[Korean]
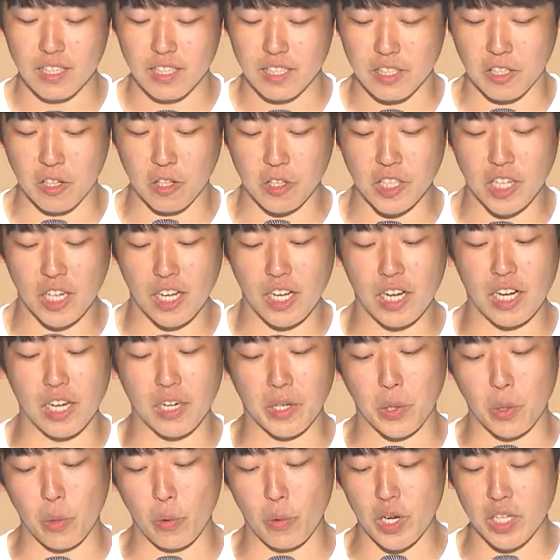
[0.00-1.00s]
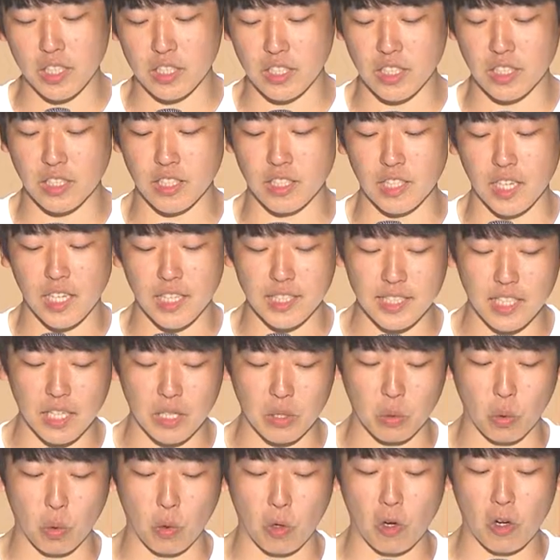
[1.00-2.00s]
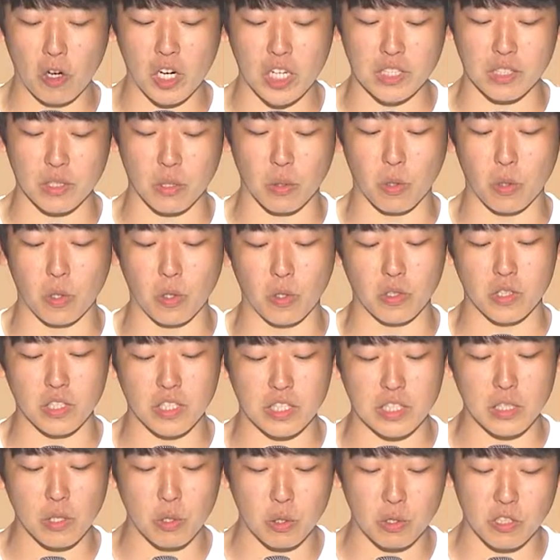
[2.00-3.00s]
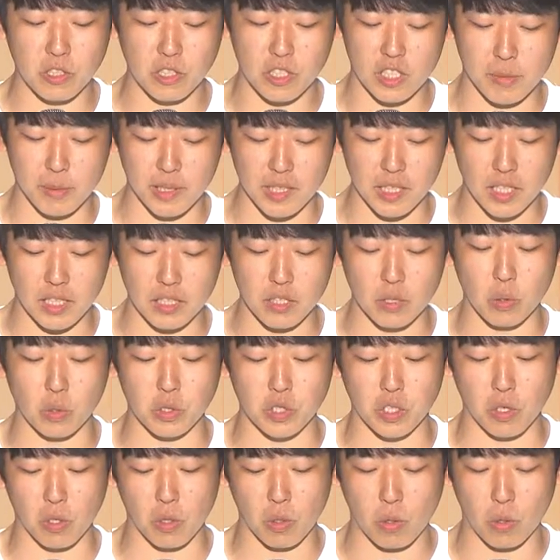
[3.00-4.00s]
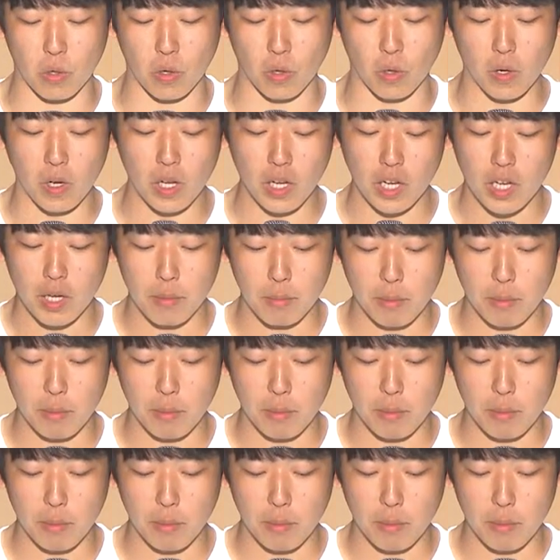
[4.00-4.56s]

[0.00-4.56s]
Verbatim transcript: 그러나 교회는 항상 놀러 가는 곳, 친구들을 만나는 곳이었고,